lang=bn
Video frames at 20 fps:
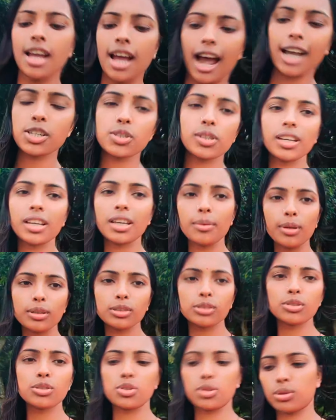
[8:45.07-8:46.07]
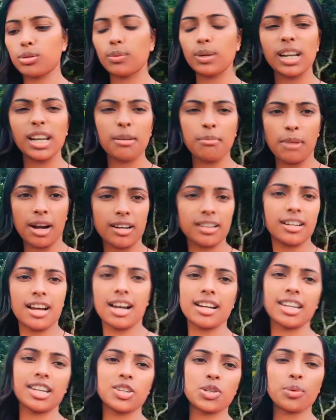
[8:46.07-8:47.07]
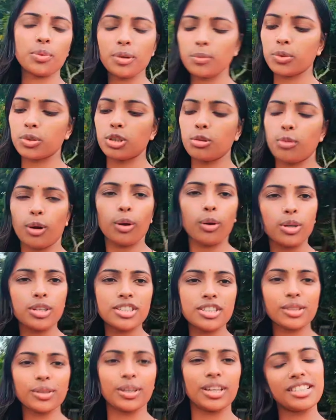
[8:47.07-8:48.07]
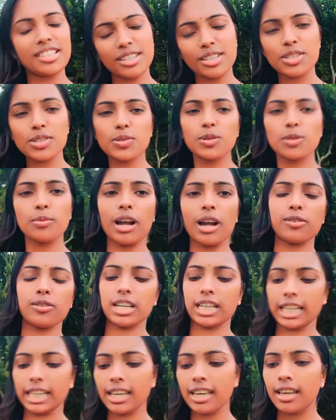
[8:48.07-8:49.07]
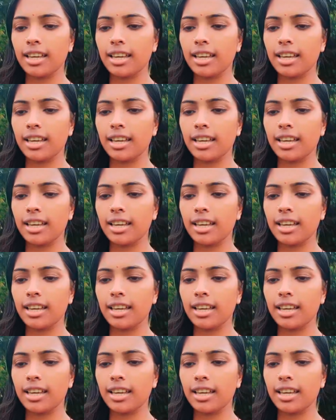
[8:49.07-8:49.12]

আসলে কি বলতো ছোটোবেলায় মাঠ ঘাট এইসবের মধ্যে বড় হয়েছি তো এই জিনিসগুলো ভালো লাগে